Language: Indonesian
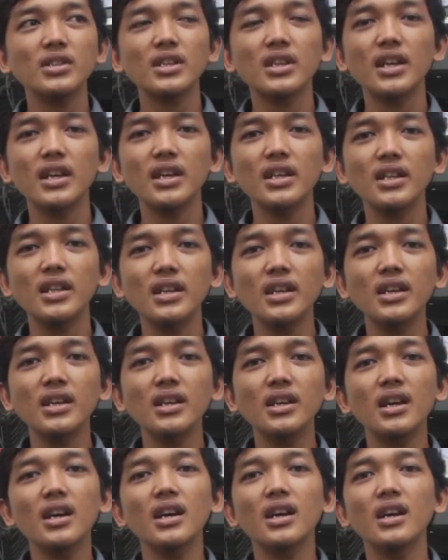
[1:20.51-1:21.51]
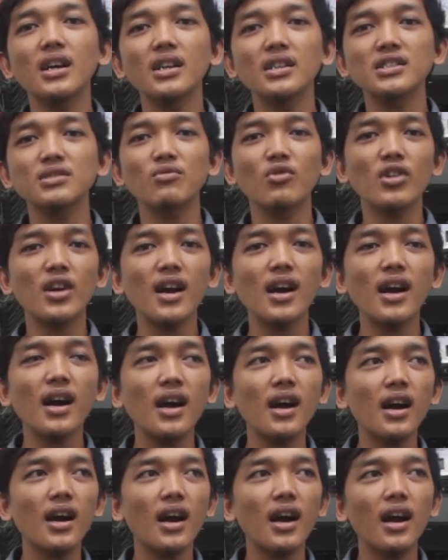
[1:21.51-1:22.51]
acara ini uh, semoga
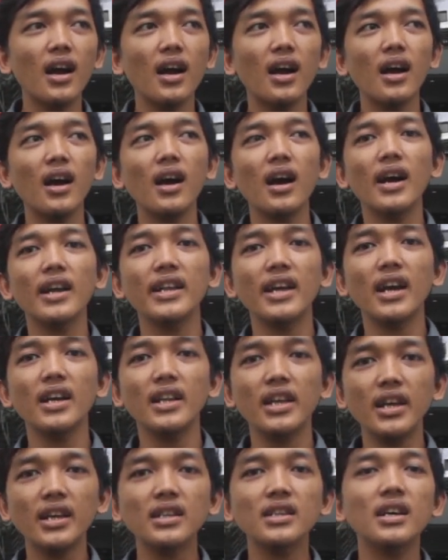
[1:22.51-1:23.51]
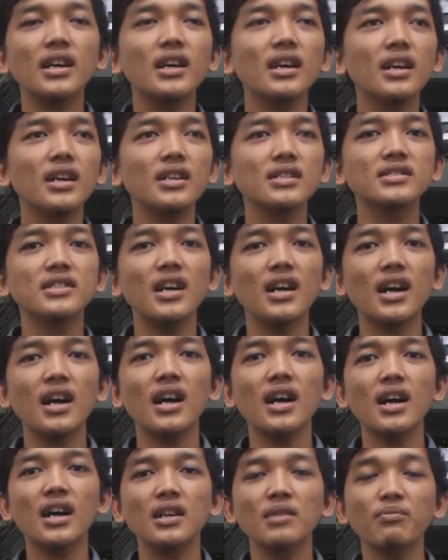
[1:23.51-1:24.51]
eh, adik-adik uh, uh,
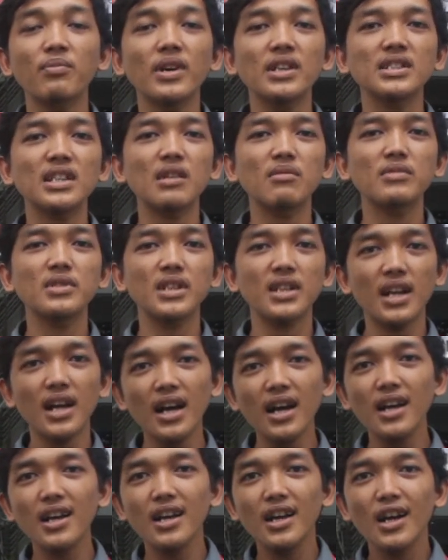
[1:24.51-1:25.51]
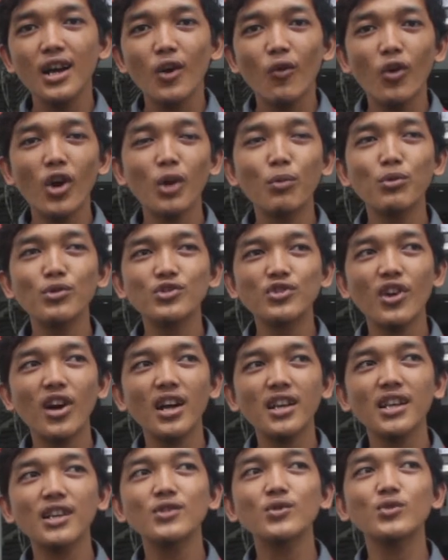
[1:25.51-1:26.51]
jangan patah menyerah walaupun
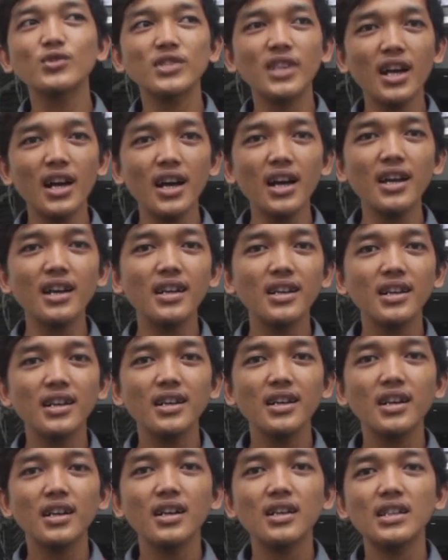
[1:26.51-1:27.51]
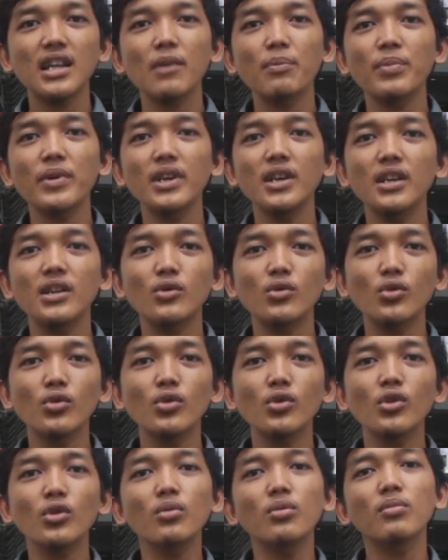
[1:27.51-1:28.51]
soalnya susah tapi
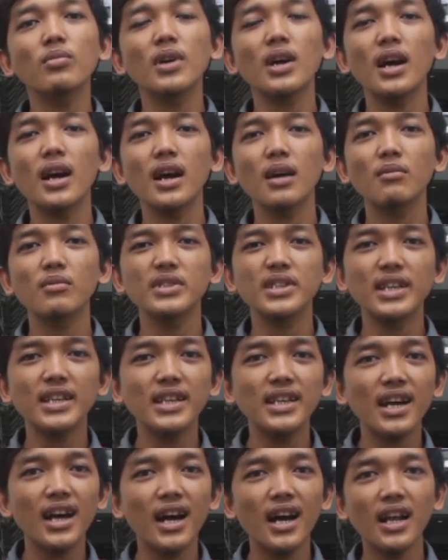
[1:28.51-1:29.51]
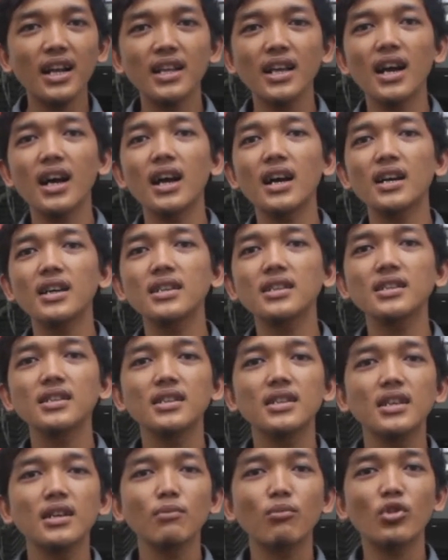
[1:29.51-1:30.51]
itu menjadi hal yang
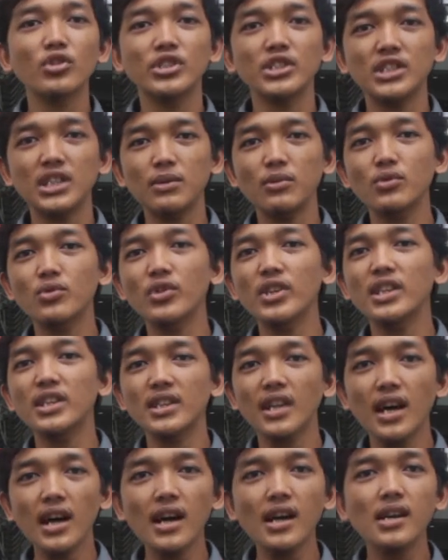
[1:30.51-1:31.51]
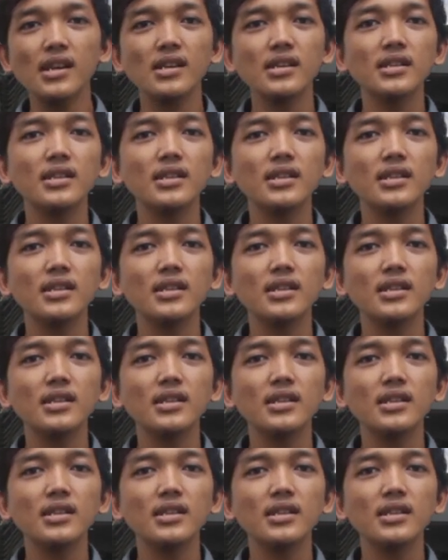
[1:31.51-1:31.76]
positif untuk kita